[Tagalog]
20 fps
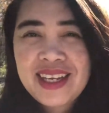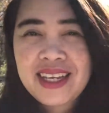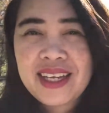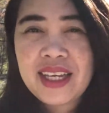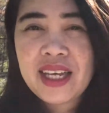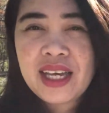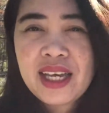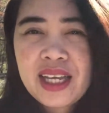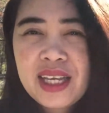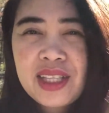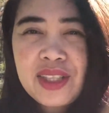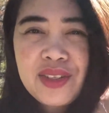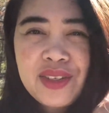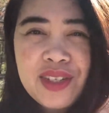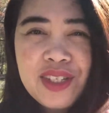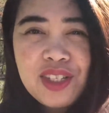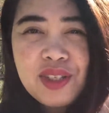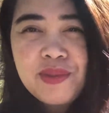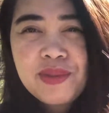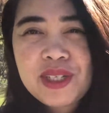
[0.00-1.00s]
Yan,
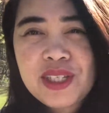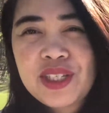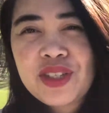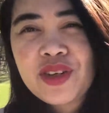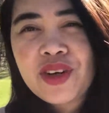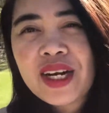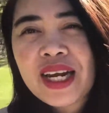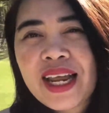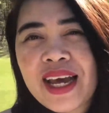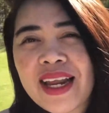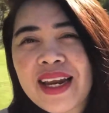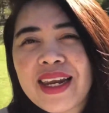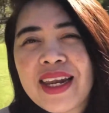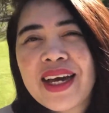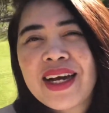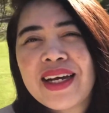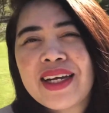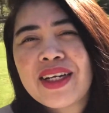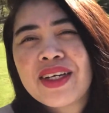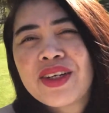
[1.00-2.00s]
today's video ala
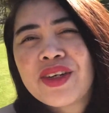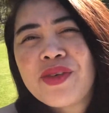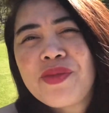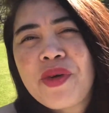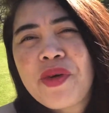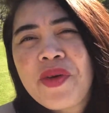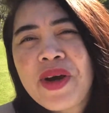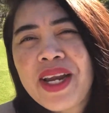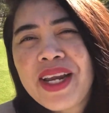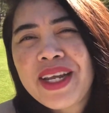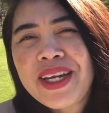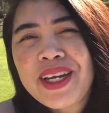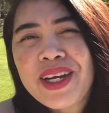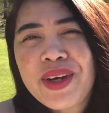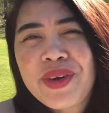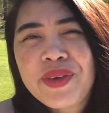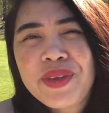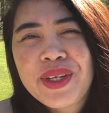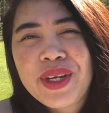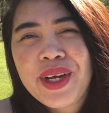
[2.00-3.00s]
lang. Kumawala
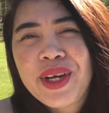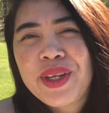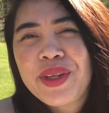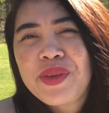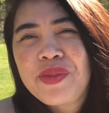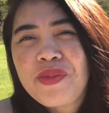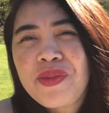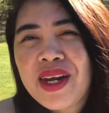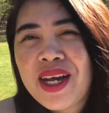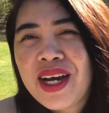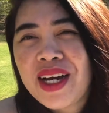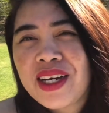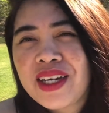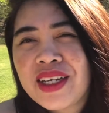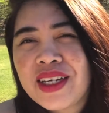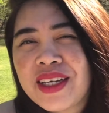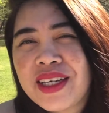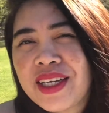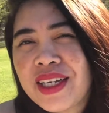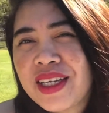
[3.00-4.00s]
lang ako ng ano vlog.
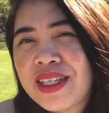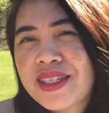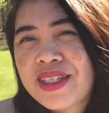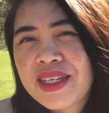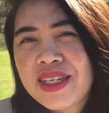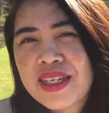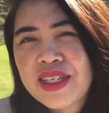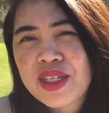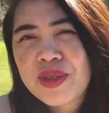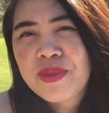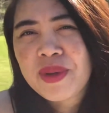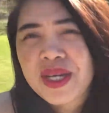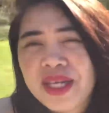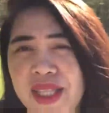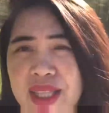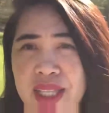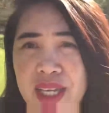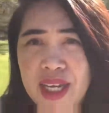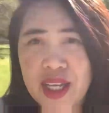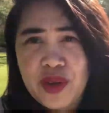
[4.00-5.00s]
Yan, since
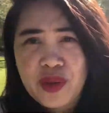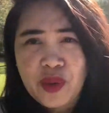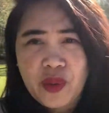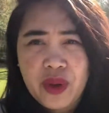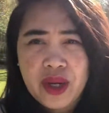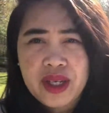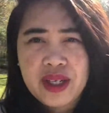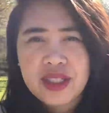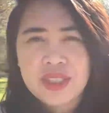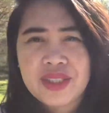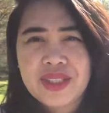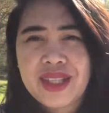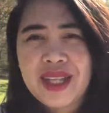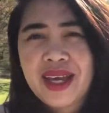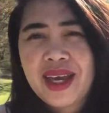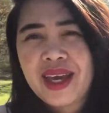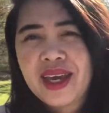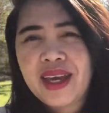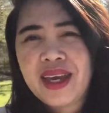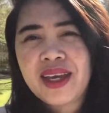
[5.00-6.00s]
maganda yung weather
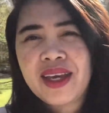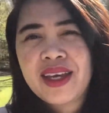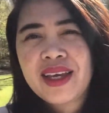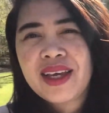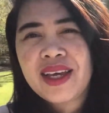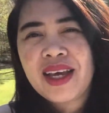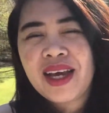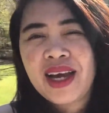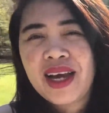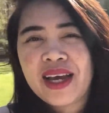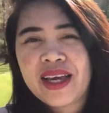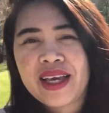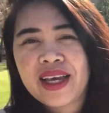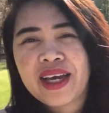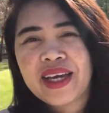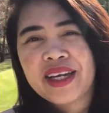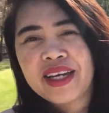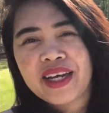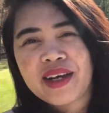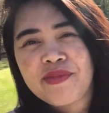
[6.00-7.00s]
today,
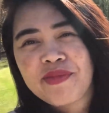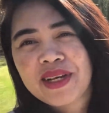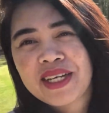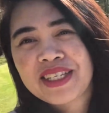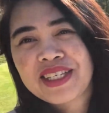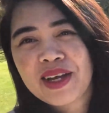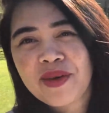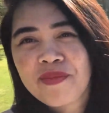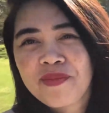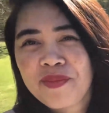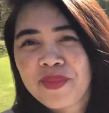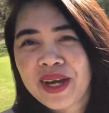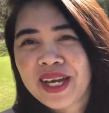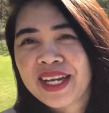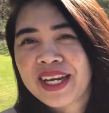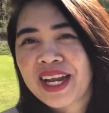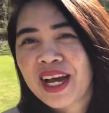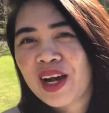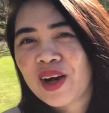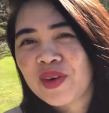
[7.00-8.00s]
ayan, nakapagsampay
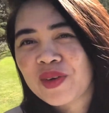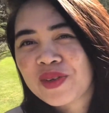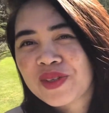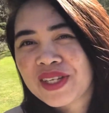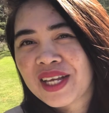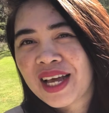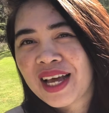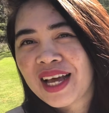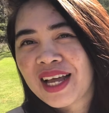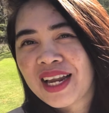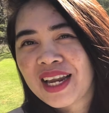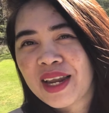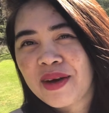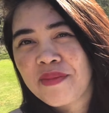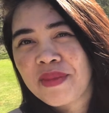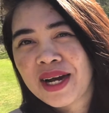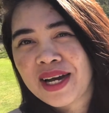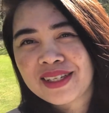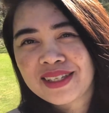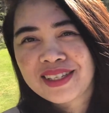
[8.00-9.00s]
na ako sa
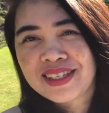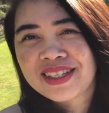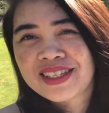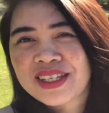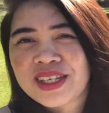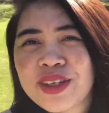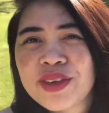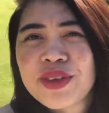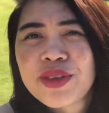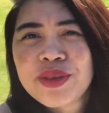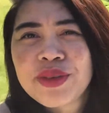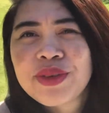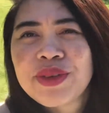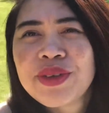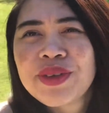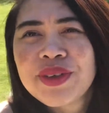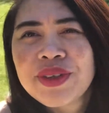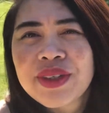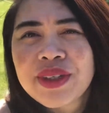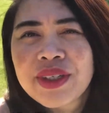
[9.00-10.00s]
labas. Ayun o. Oh.
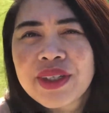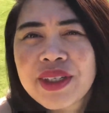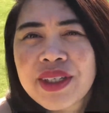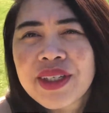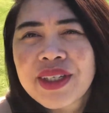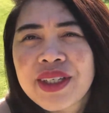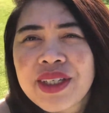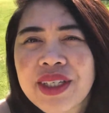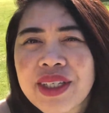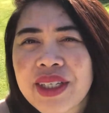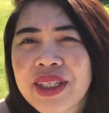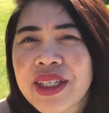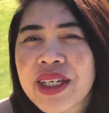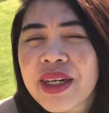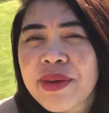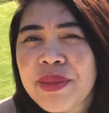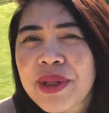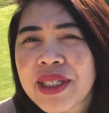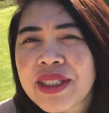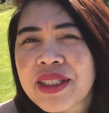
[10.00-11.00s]

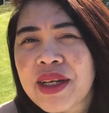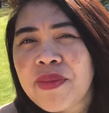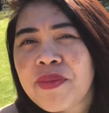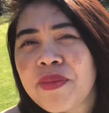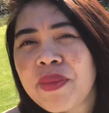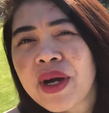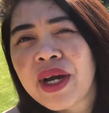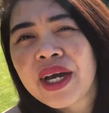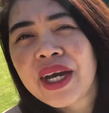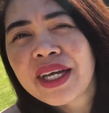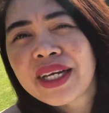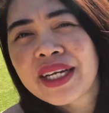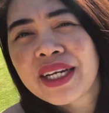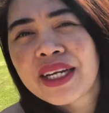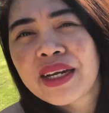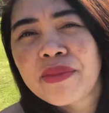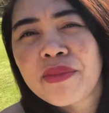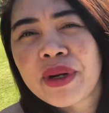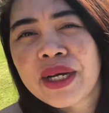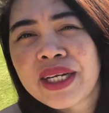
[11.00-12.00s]
Nakapagsampay,
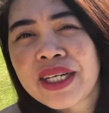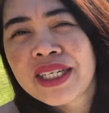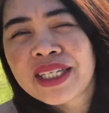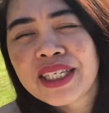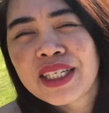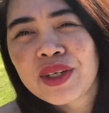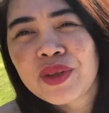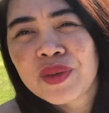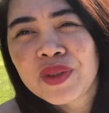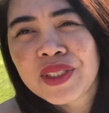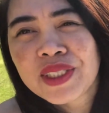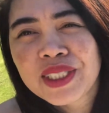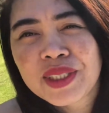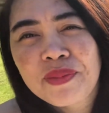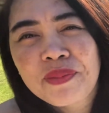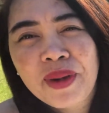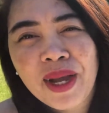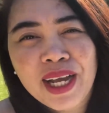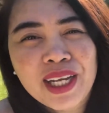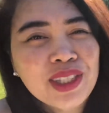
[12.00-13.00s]
naglaban na rin ako ng
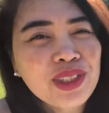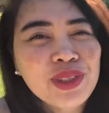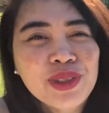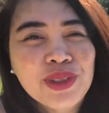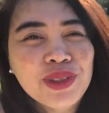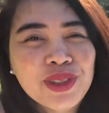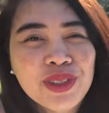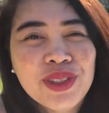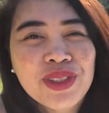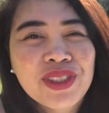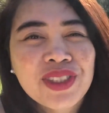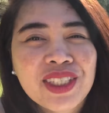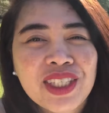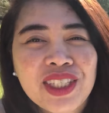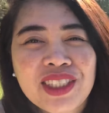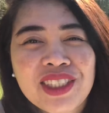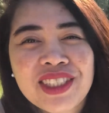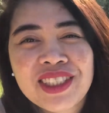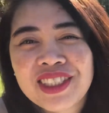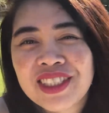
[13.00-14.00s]
sapatos.
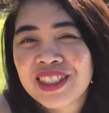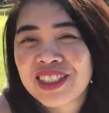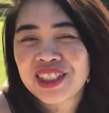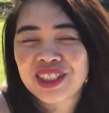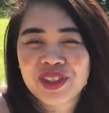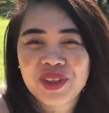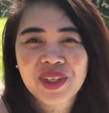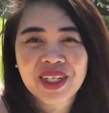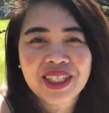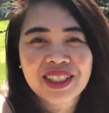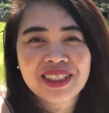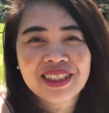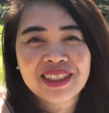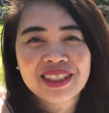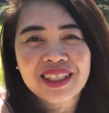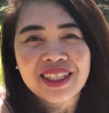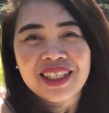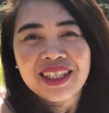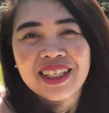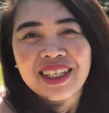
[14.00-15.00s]
As you can
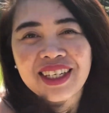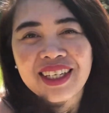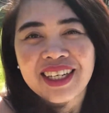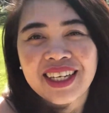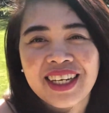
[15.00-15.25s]
see,